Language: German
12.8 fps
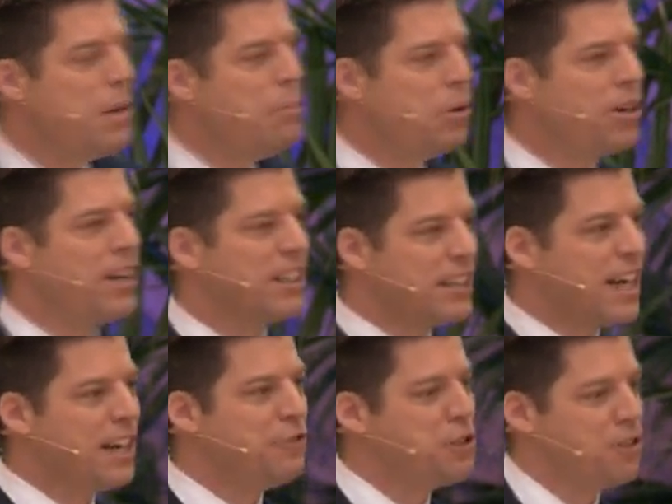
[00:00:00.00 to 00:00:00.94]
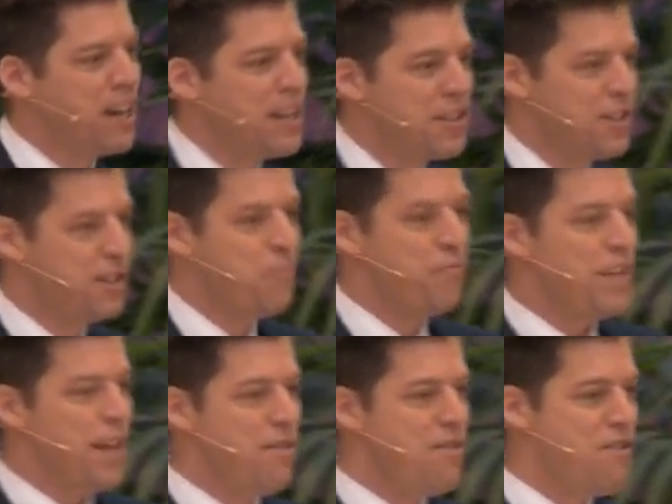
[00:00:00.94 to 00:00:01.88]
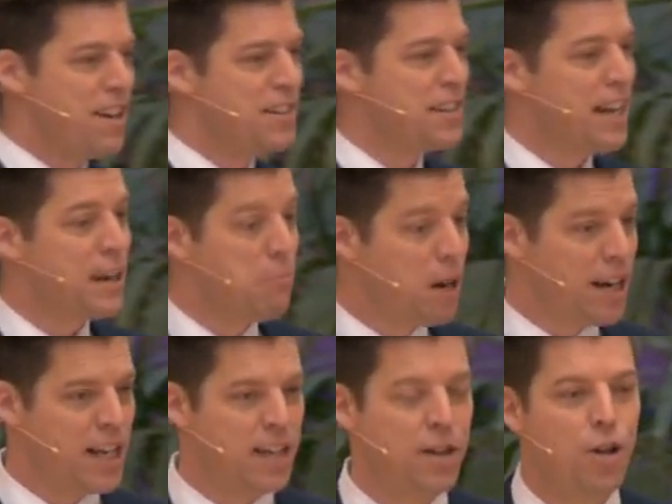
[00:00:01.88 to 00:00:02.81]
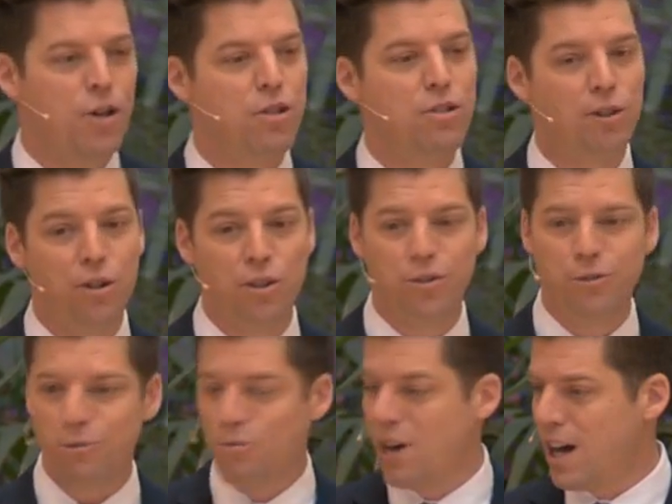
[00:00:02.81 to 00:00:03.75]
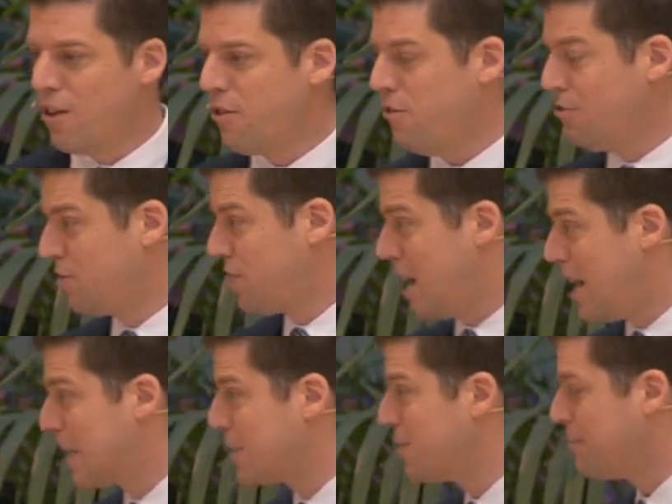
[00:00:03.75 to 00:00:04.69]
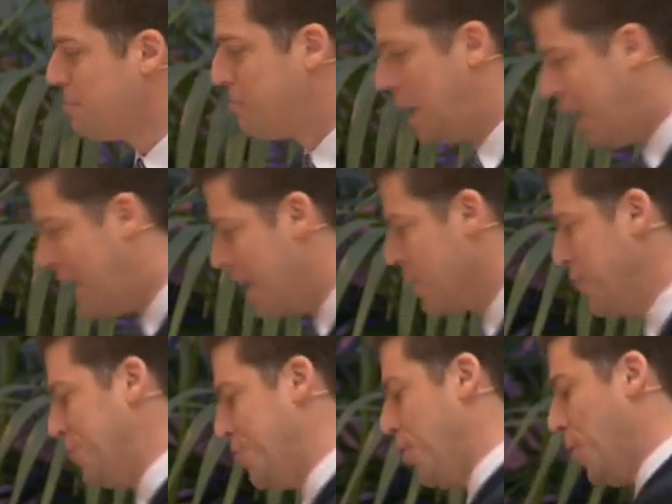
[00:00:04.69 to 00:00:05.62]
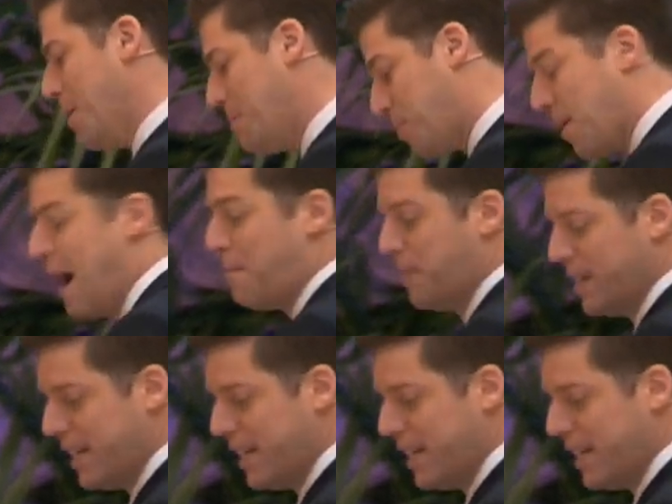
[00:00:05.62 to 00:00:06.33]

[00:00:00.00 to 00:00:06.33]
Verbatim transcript: Wir setzten viel Vertrauen in Dinge wie Geld, Gold, Wohlstand, Aktien, Fonds, Besitz und Erbe.